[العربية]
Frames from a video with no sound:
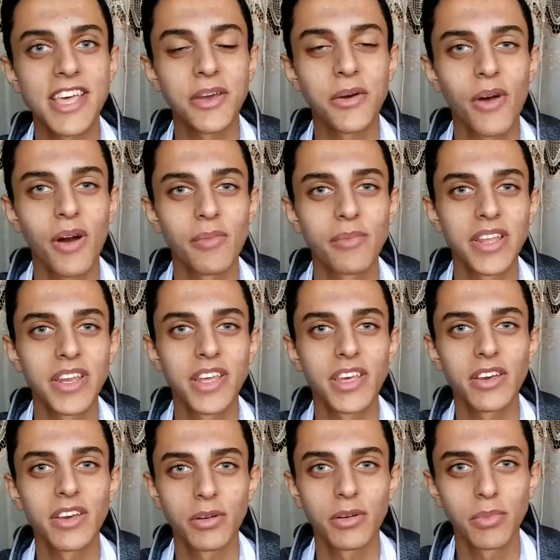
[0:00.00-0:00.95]
ازيكم
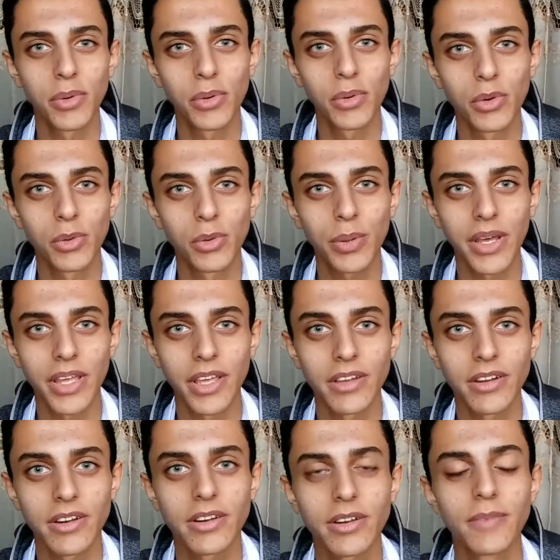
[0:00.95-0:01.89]
عاملين ايه يا رب تكونوا
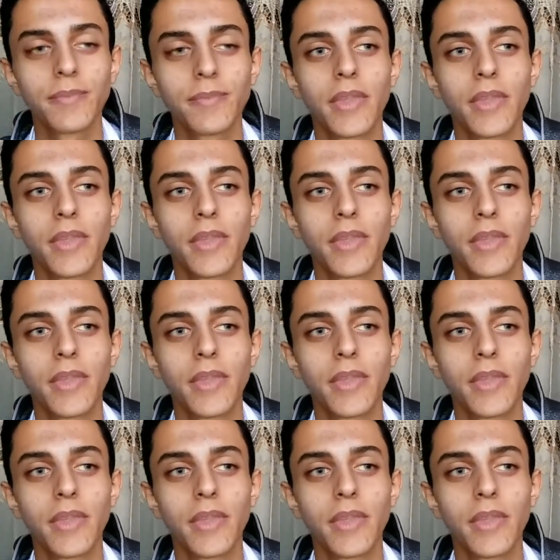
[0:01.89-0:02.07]
بخير